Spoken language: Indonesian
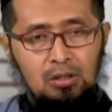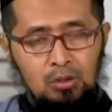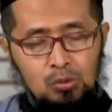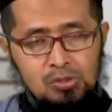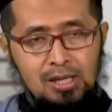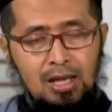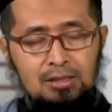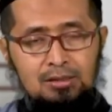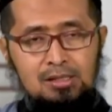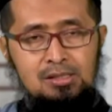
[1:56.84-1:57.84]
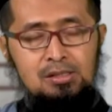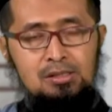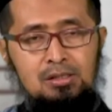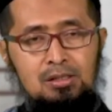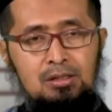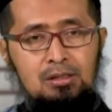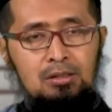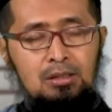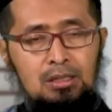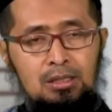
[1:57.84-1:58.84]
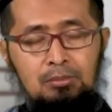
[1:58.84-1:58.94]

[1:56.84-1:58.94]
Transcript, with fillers: dosa atas e,